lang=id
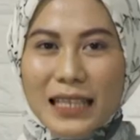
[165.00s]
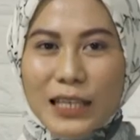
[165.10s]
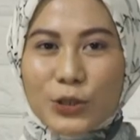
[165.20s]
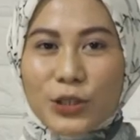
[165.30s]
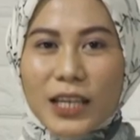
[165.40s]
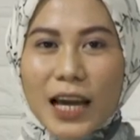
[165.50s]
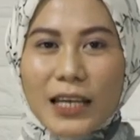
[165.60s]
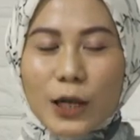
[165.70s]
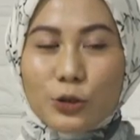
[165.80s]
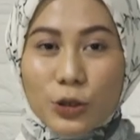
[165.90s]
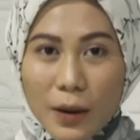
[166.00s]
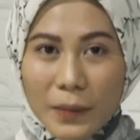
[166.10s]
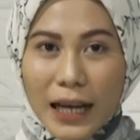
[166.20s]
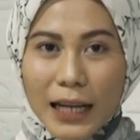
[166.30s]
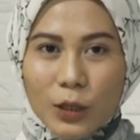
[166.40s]
selanjutnya yang juga
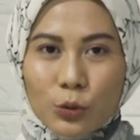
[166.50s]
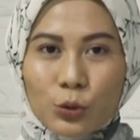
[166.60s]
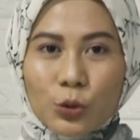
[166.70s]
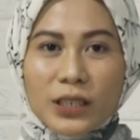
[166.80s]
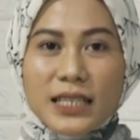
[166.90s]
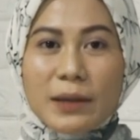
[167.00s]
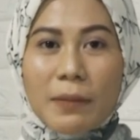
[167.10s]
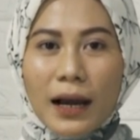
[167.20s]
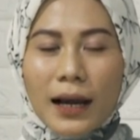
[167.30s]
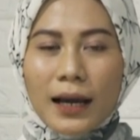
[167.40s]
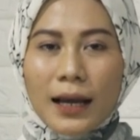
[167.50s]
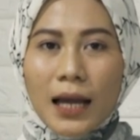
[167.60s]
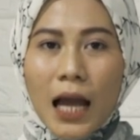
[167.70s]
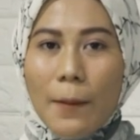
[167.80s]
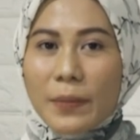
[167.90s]
menarik untuk disimak.
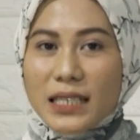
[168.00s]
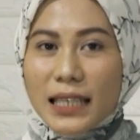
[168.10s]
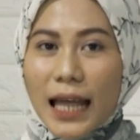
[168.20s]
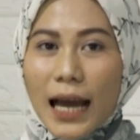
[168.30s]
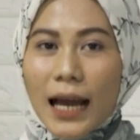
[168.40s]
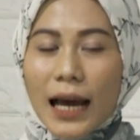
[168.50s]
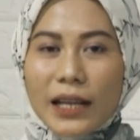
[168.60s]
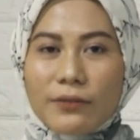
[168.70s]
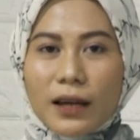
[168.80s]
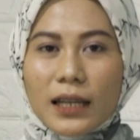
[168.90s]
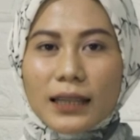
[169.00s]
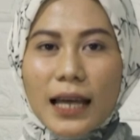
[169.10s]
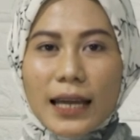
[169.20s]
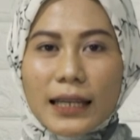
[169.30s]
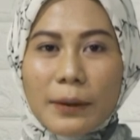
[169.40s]
Menjelang hari
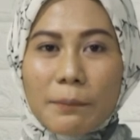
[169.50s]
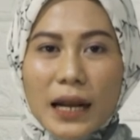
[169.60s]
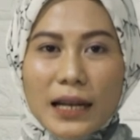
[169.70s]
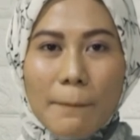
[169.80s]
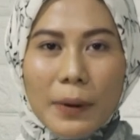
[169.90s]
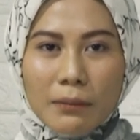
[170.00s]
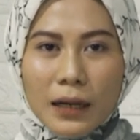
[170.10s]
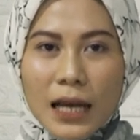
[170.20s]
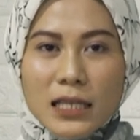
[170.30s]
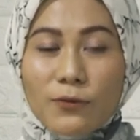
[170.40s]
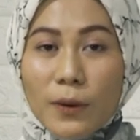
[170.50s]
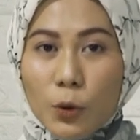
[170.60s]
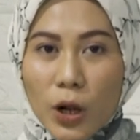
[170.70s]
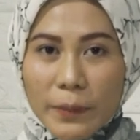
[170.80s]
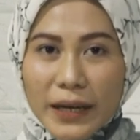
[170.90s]
Valentine pada 14
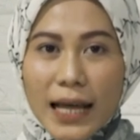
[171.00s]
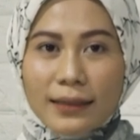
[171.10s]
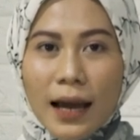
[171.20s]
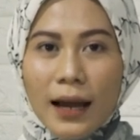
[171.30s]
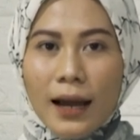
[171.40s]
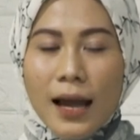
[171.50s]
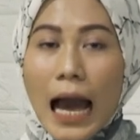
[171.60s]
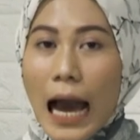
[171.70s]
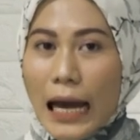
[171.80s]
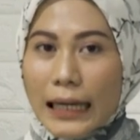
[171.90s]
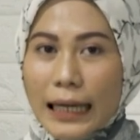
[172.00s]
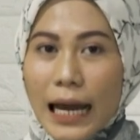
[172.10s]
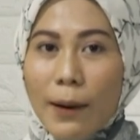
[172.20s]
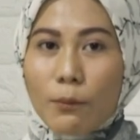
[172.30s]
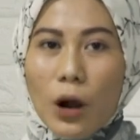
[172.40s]
Februari mendatang,
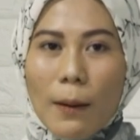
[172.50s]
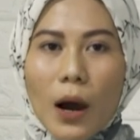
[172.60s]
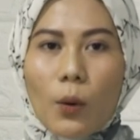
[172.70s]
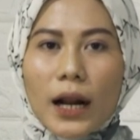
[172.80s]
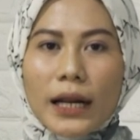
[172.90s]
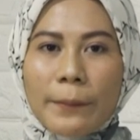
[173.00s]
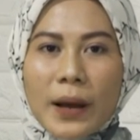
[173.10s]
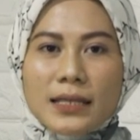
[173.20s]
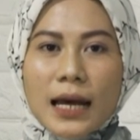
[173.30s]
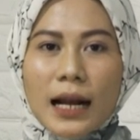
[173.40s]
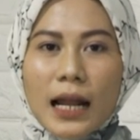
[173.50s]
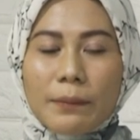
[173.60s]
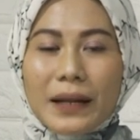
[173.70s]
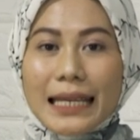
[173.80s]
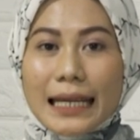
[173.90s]
harga bunga mawar di
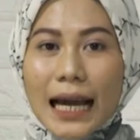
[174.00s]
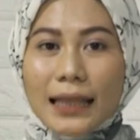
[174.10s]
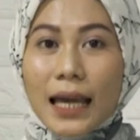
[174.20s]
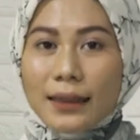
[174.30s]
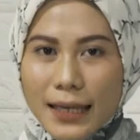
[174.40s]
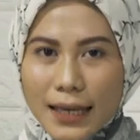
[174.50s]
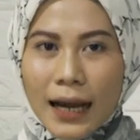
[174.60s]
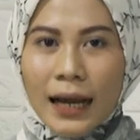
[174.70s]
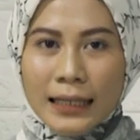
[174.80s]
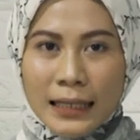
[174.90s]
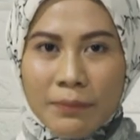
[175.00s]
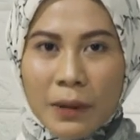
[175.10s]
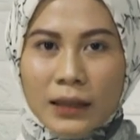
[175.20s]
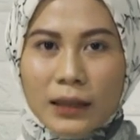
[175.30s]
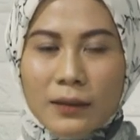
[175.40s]
pasaran meningkat tiga kali
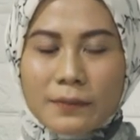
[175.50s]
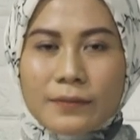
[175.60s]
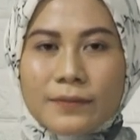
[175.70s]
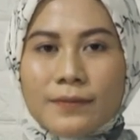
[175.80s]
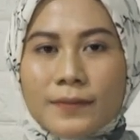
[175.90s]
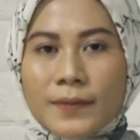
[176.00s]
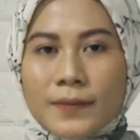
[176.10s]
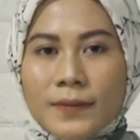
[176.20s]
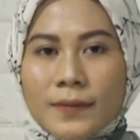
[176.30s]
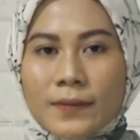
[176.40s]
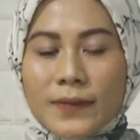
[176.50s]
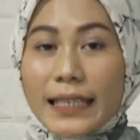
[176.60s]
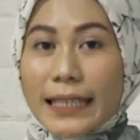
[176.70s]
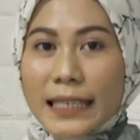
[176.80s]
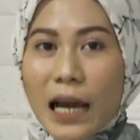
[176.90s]
lipat.
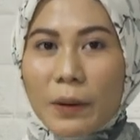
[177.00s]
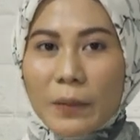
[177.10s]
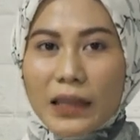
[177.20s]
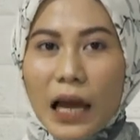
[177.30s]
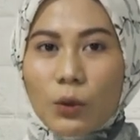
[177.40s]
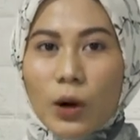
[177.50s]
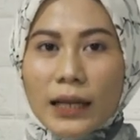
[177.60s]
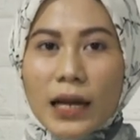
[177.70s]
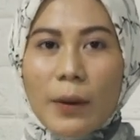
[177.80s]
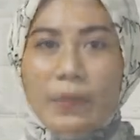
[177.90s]
Tingginya permintaan warga